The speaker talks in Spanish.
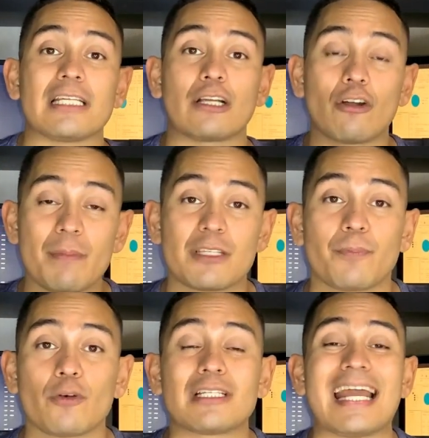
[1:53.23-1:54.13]
y con mi
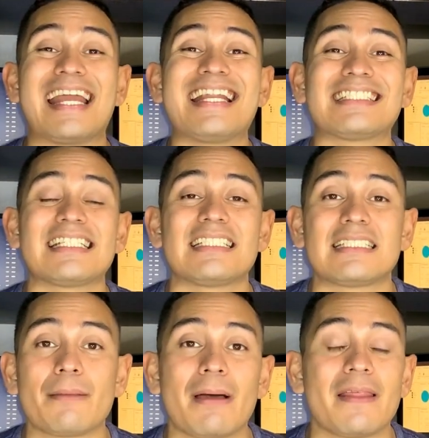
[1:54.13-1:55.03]
esposa en este
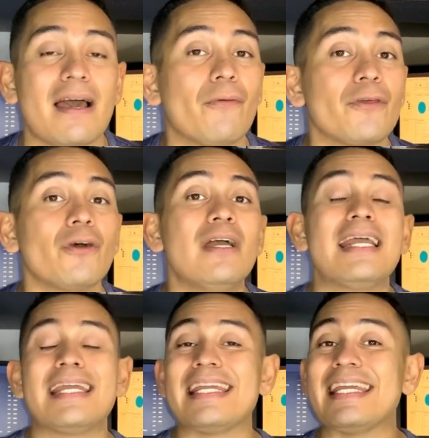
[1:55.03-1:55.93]
sistema de audio
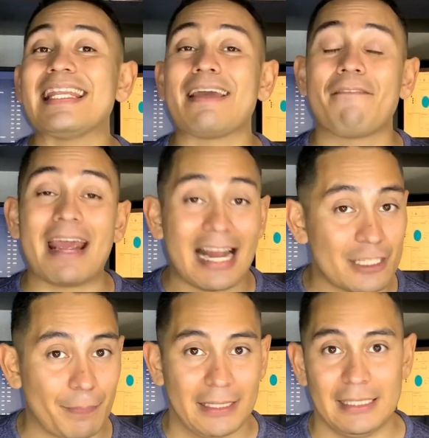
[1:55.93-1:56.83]
y de
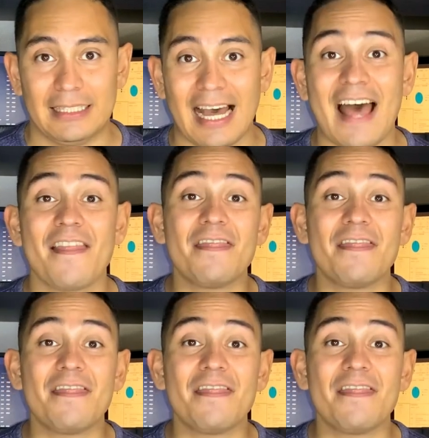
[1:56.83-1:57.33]
veras, pandita.